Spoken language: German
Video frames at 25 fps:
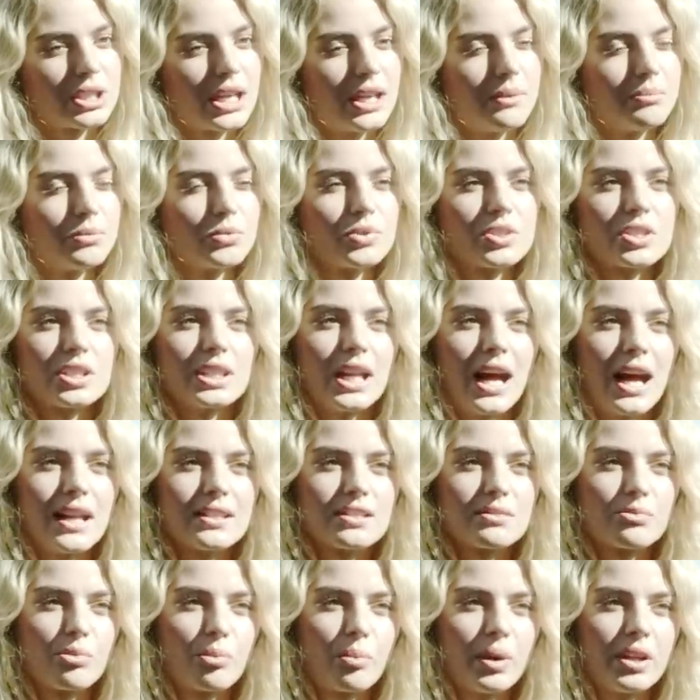Der
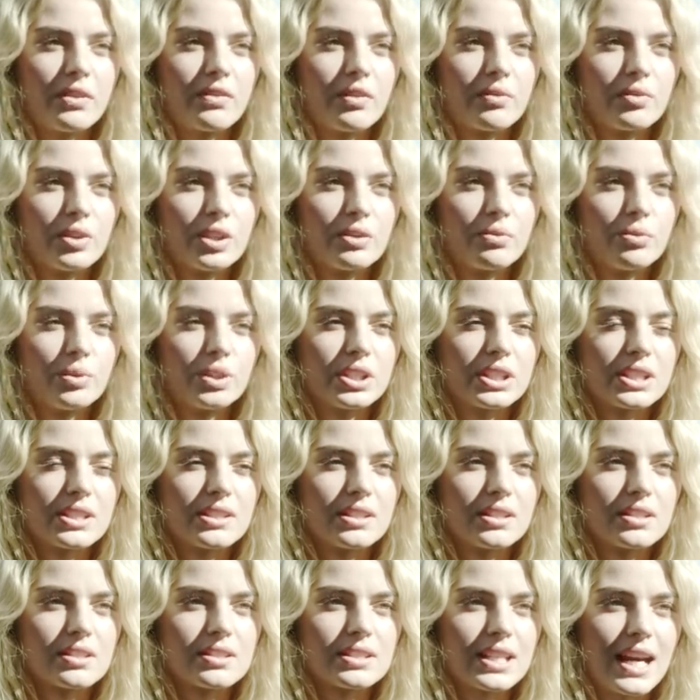emotionalste Moment war wirklich, wo ich
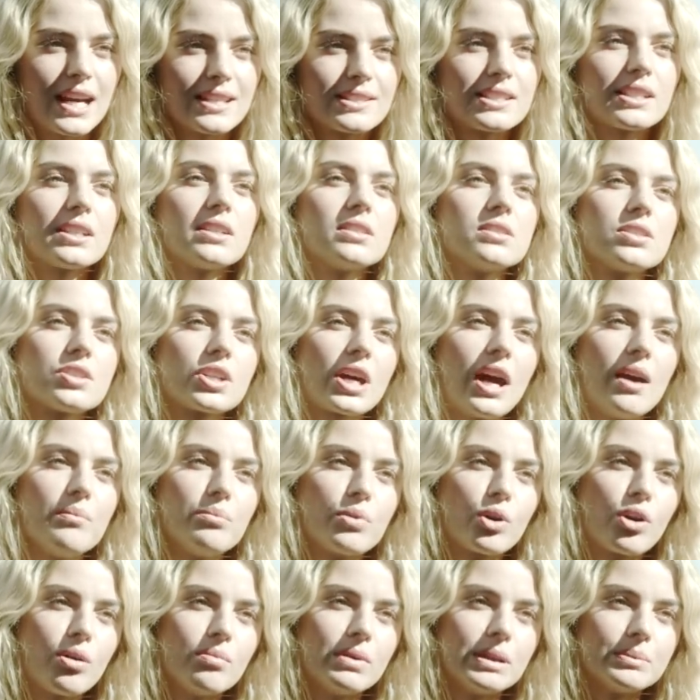dann das tatsächliche
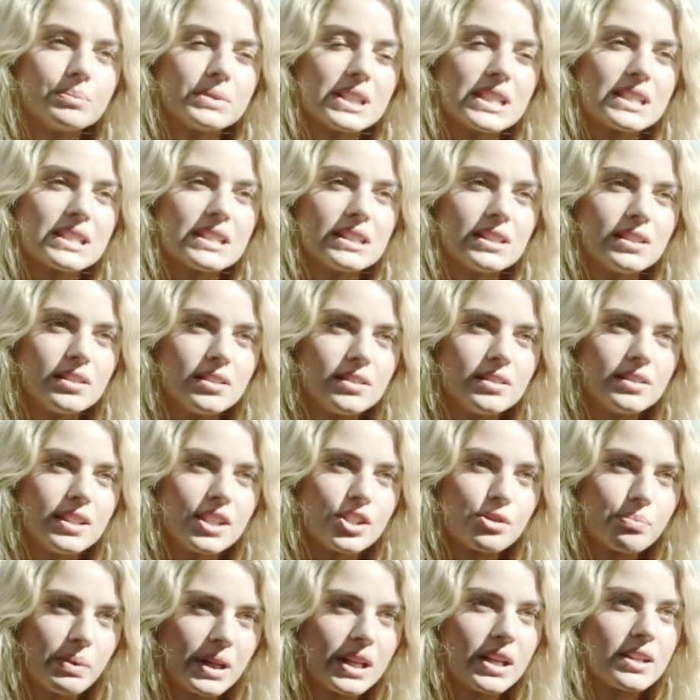Schreiben bekommen habe, dass ich
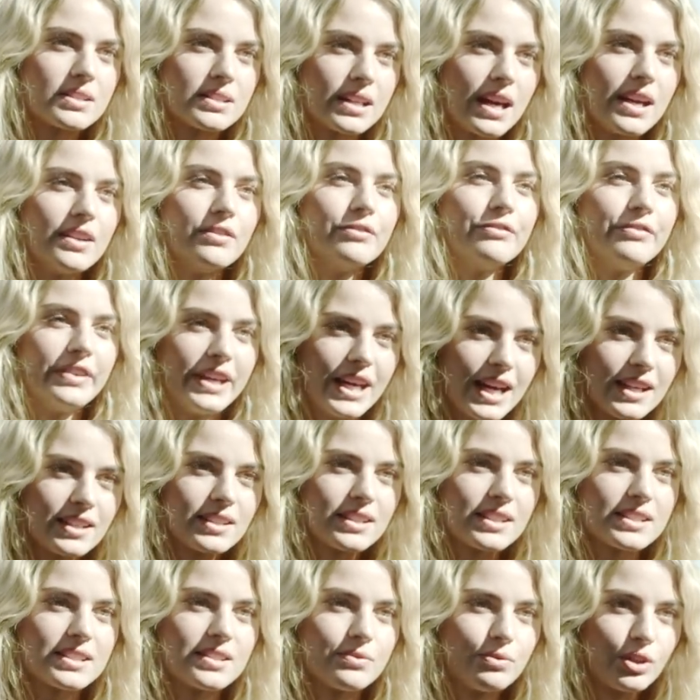der Spender sein
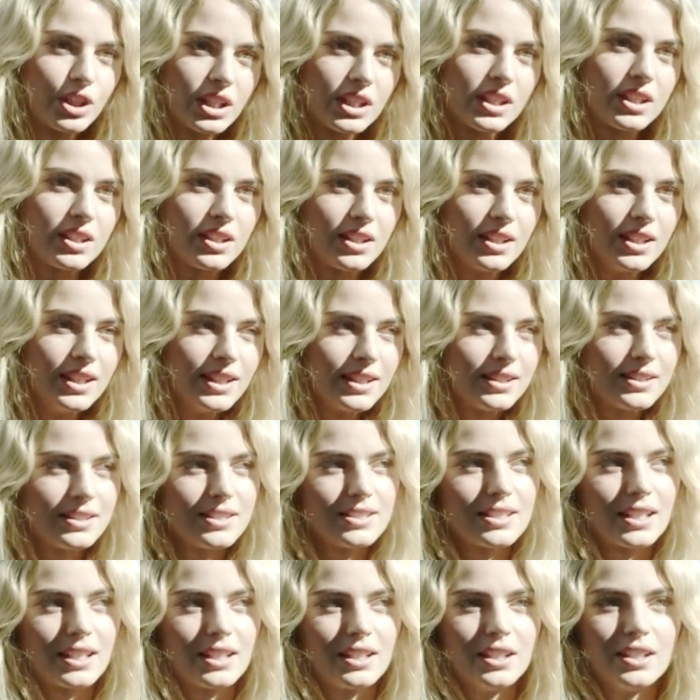werde, dass wirklich ich
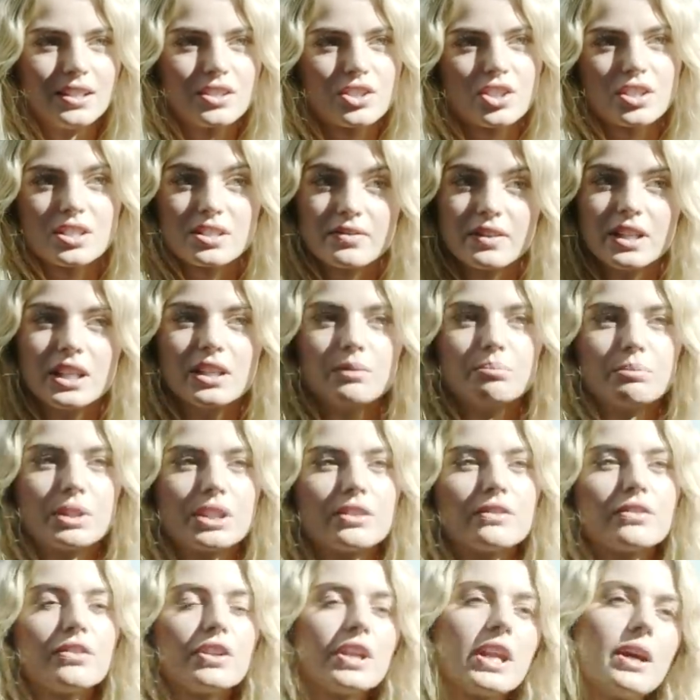dieser genetische Zwilling
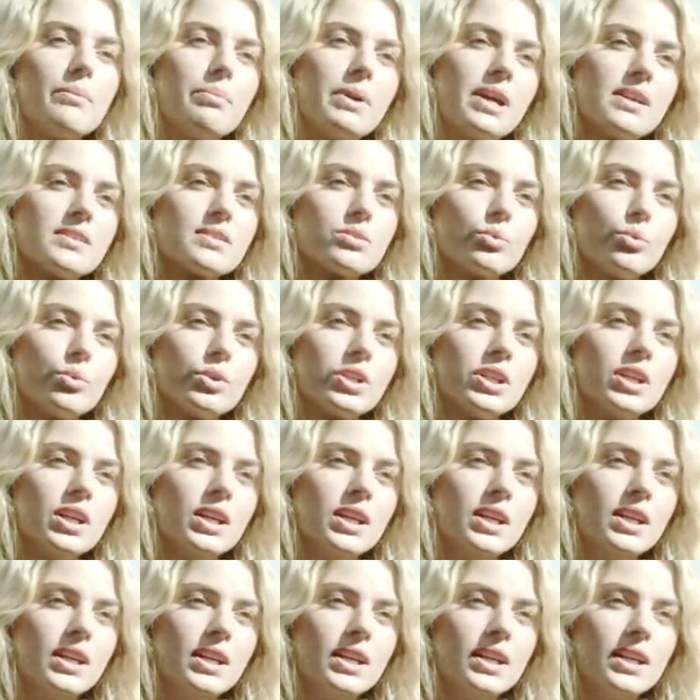bin von der Person.
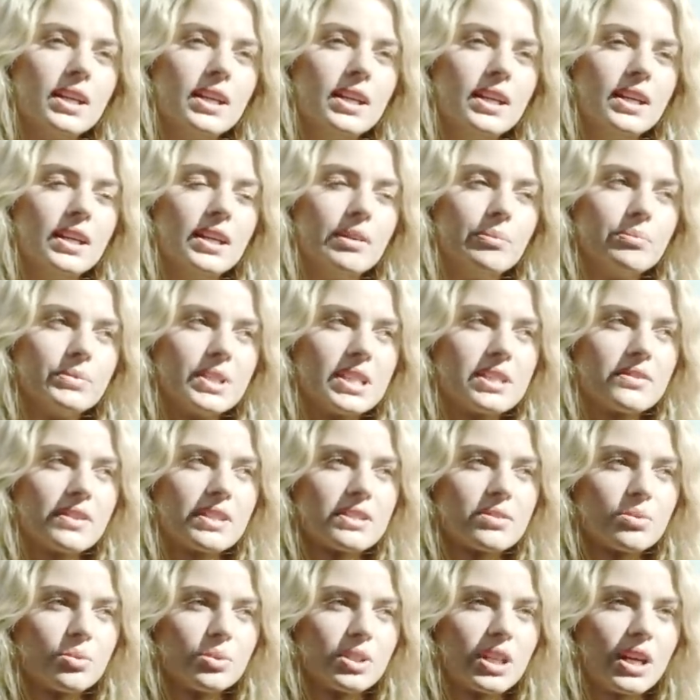Ähm, das
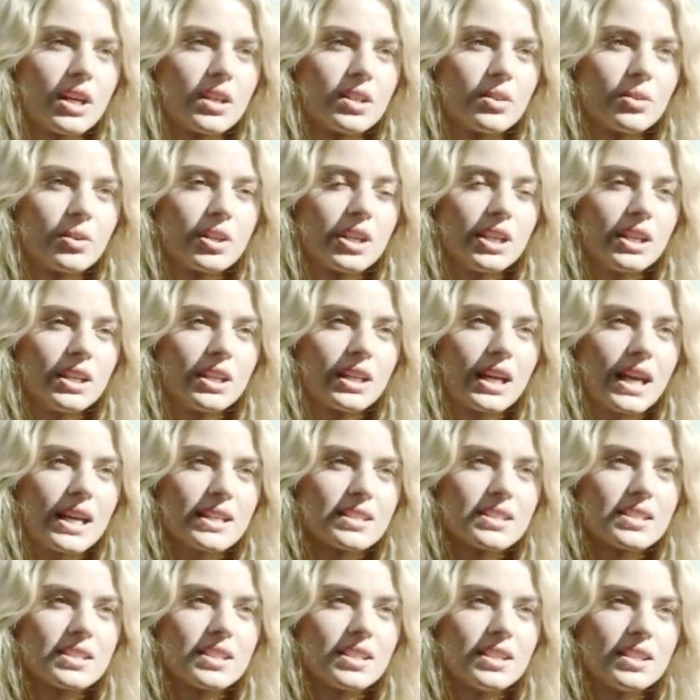war so dann, okay,
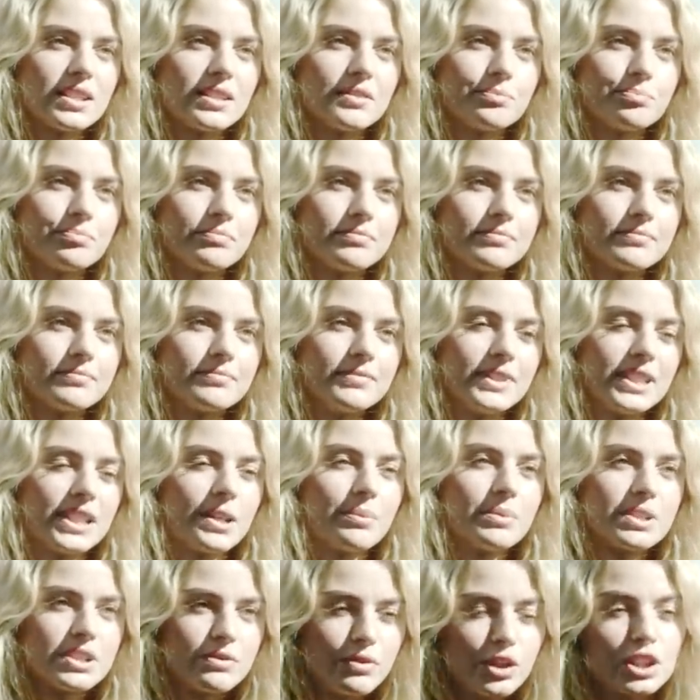krass, ähm, ich
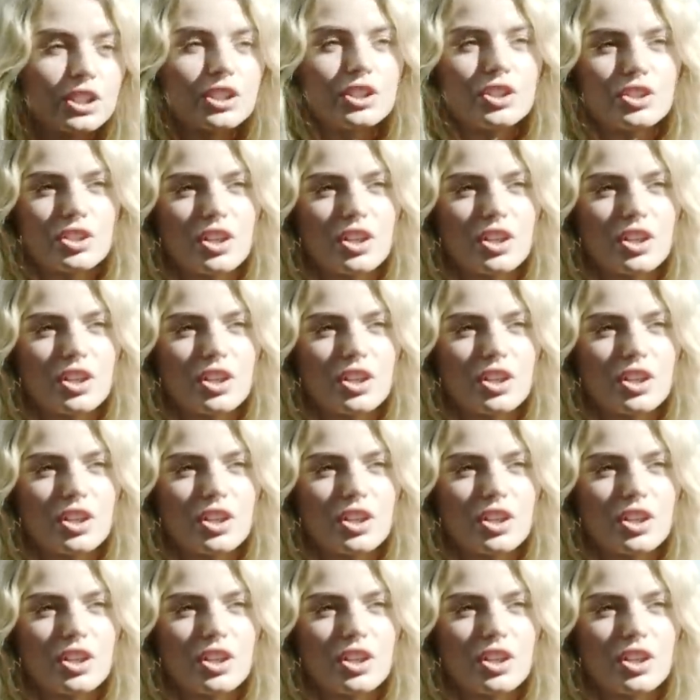habe jetzt wirklich die